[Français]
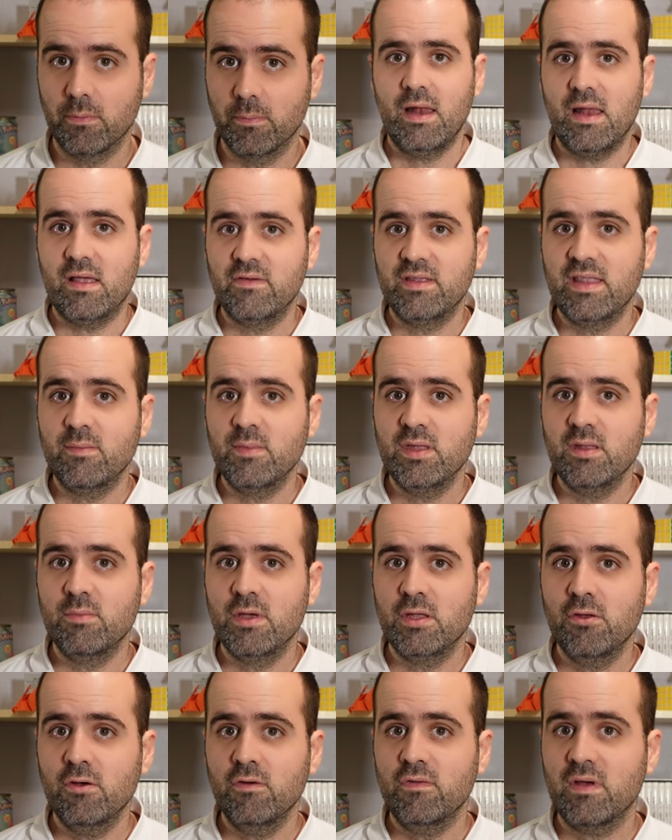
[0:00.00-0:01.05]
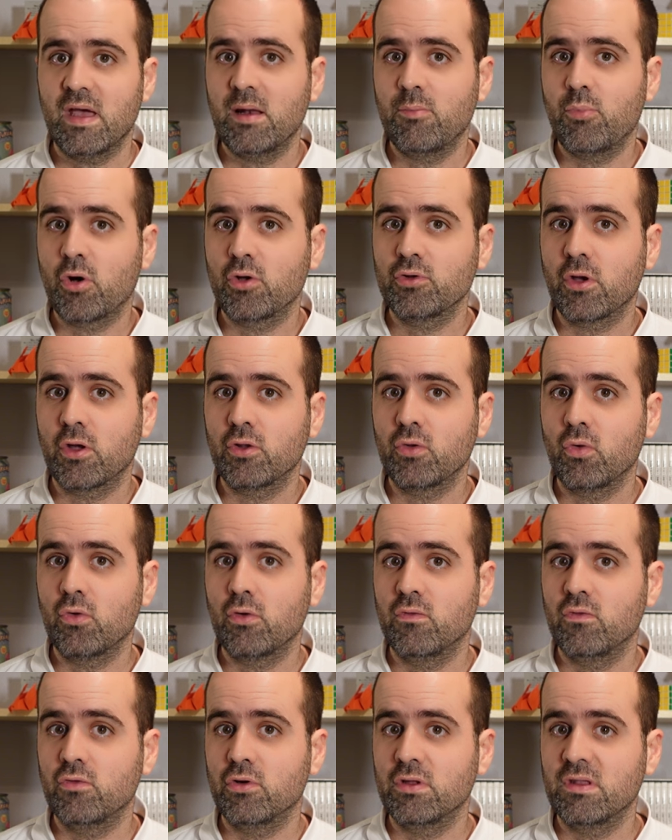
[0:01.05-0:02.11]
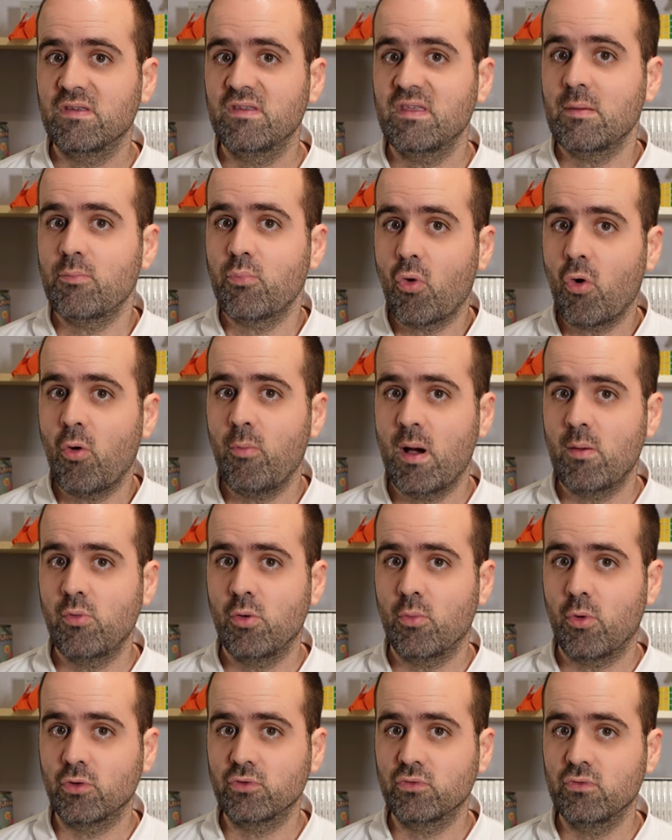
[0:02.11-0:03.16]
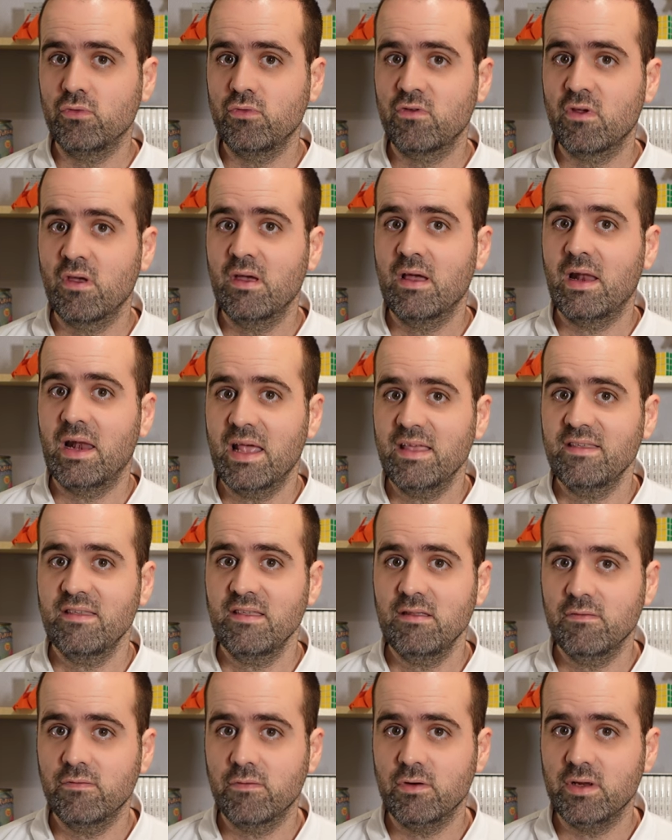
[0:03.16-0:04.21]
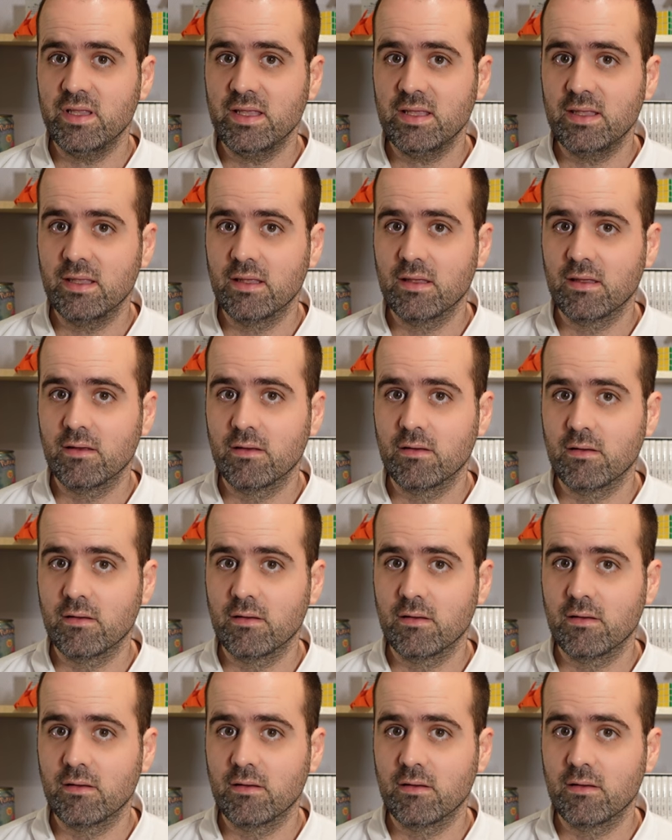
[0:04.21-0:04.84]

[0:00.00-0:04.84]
La vitamine B9, elle porte un nom que vous connaissez probablement tous, l'acide folique.